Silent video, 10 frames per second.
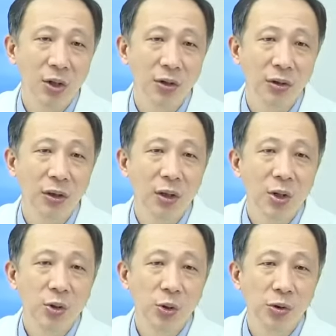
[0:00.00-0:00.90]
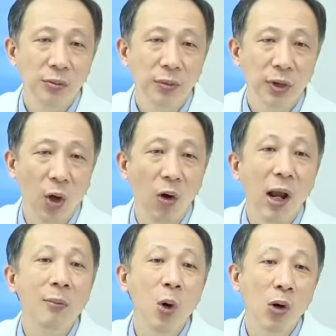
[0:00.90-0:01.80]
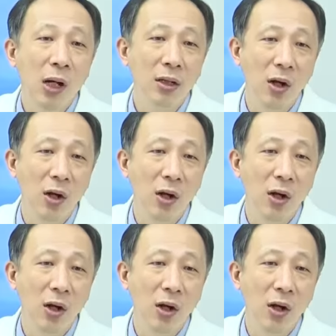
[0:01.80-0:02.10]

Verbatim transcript: 저는 조금 덜 행복한